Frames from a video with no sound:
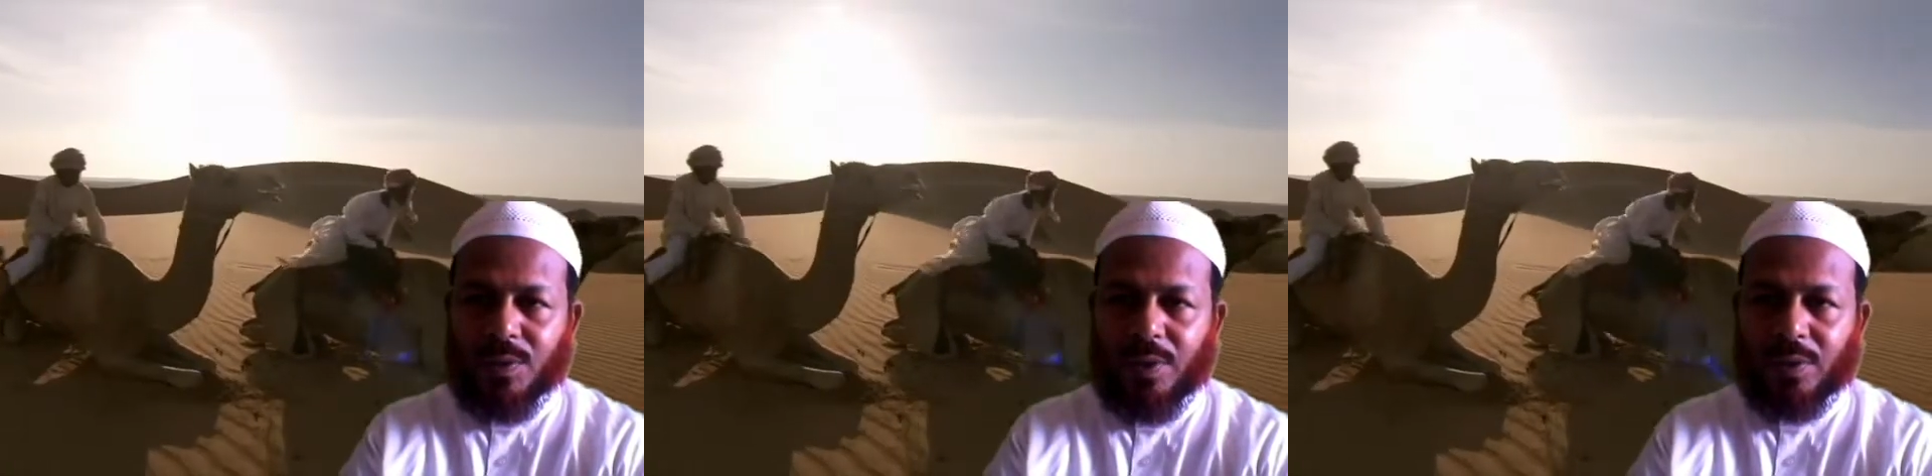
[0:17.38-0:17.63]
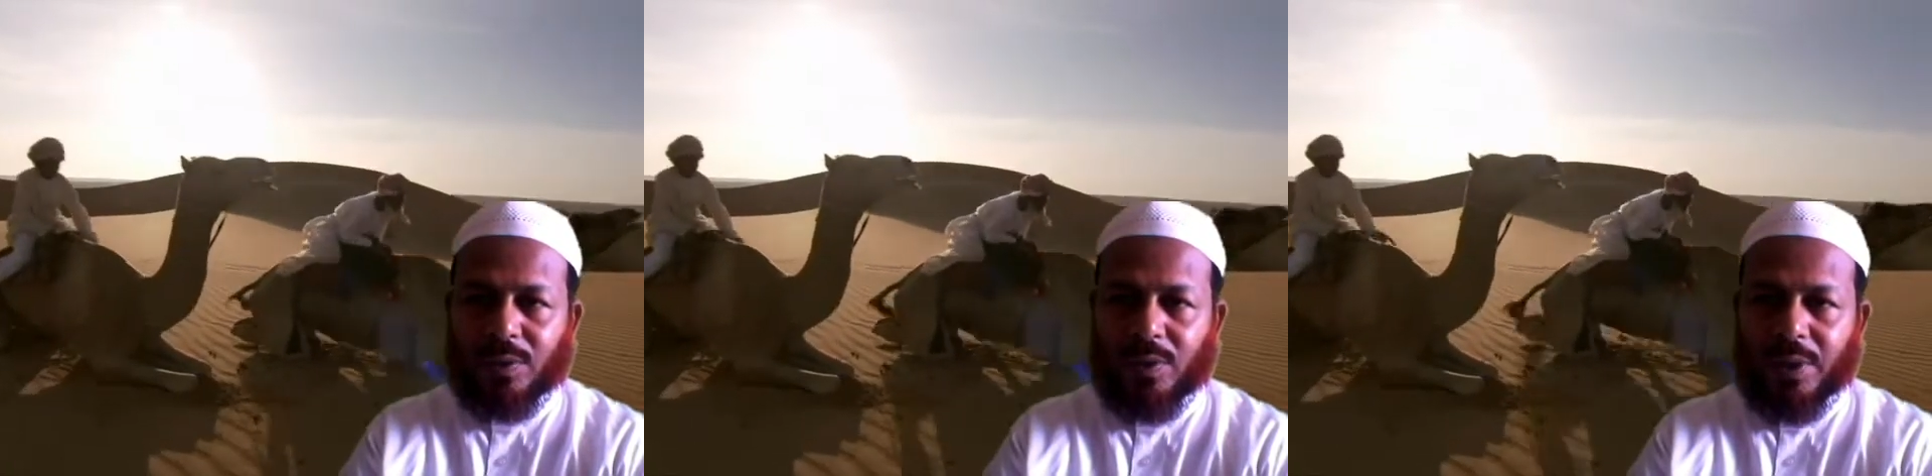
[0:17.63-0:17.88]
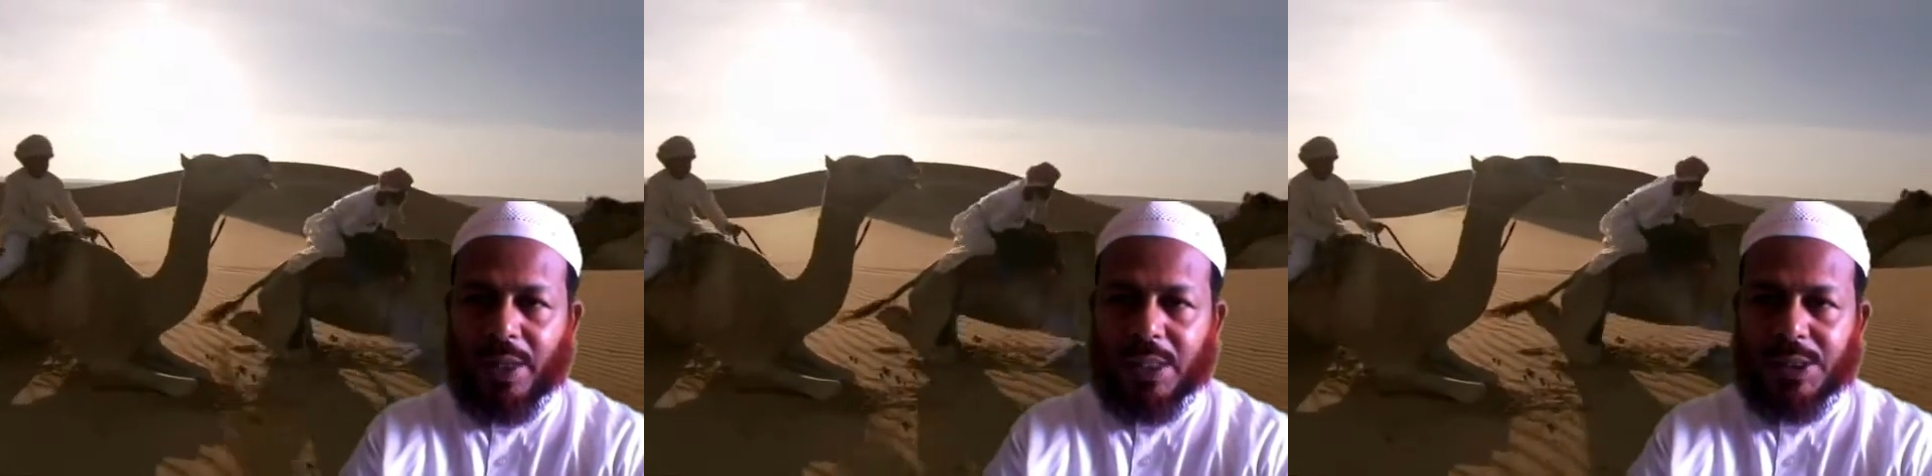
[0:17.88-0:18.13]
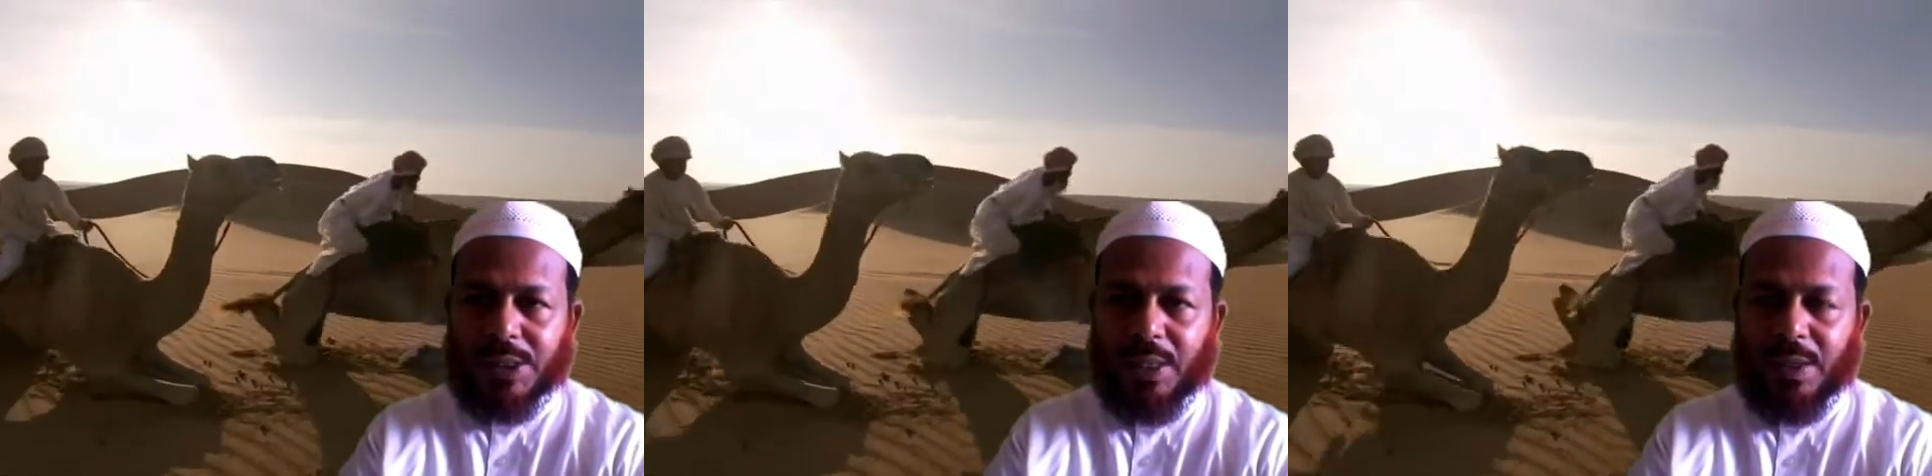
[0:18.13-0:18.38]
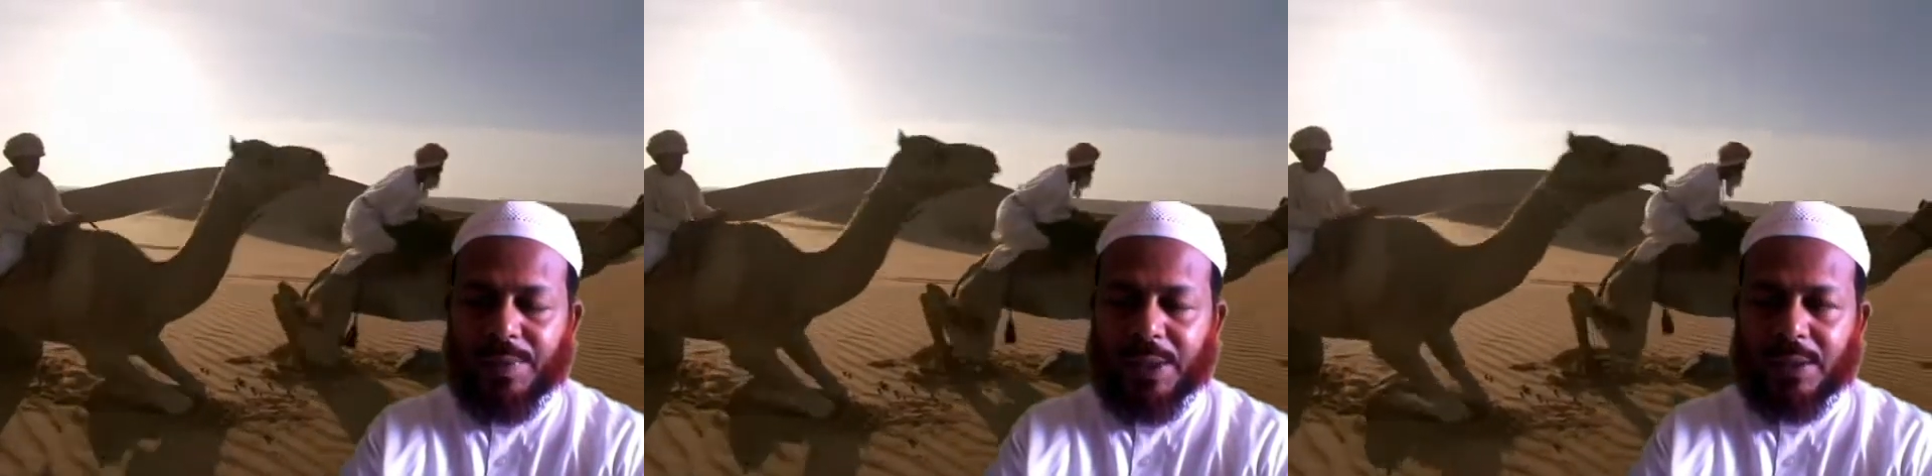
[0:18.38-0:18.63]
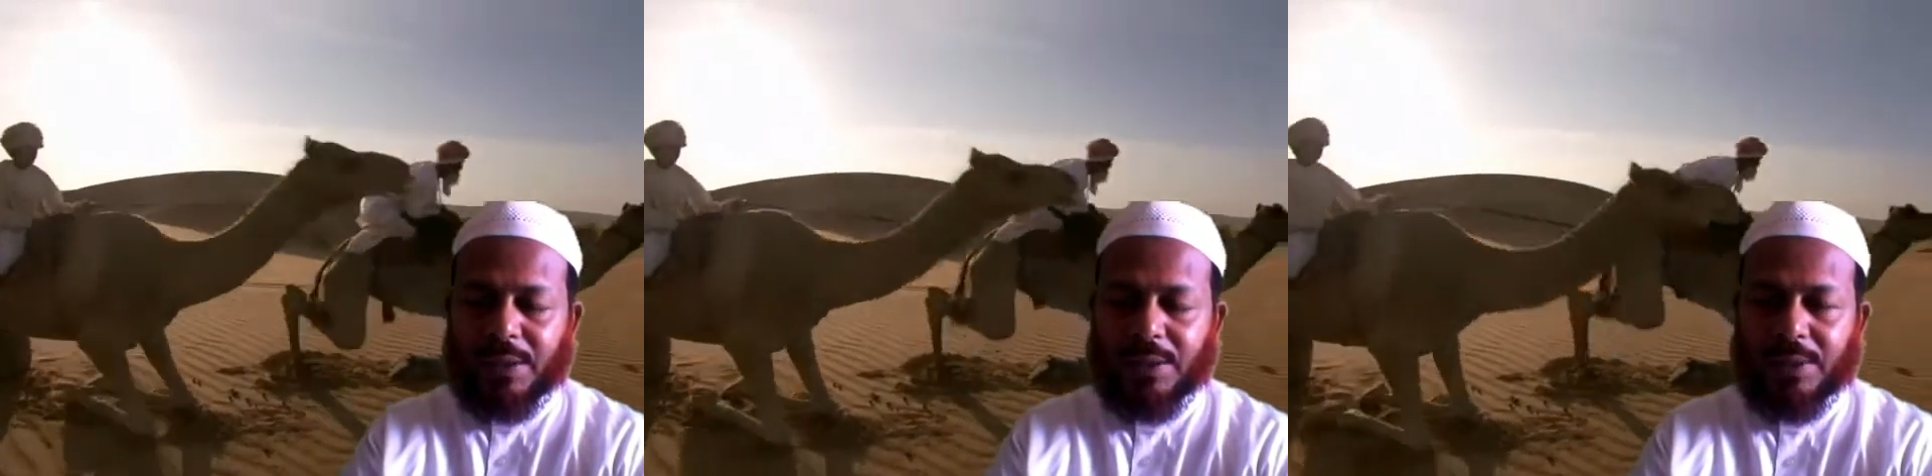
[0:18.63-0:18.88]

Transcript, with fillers: சூரத்துல் ஆஷியாவின்